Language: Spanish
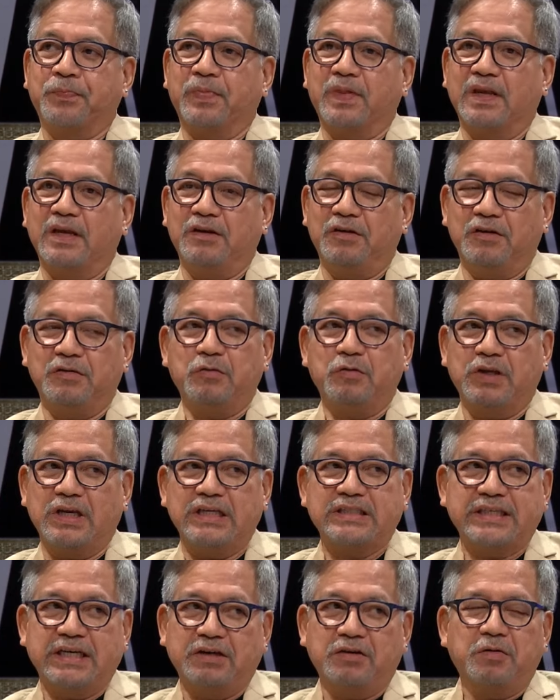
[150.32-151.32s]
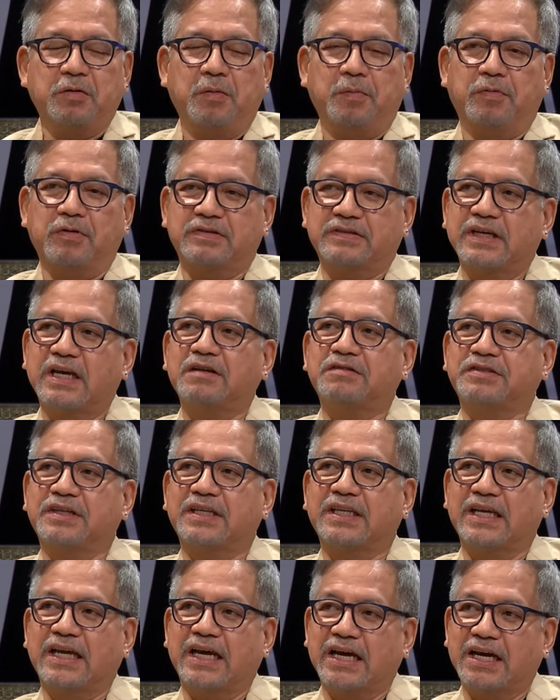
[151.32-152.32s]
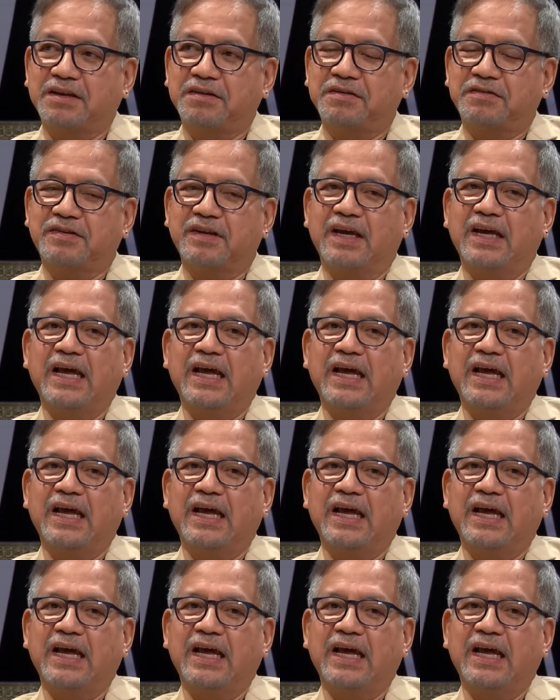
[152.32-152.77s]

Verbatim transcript: Y yo estudié el cello como por seis o siete años,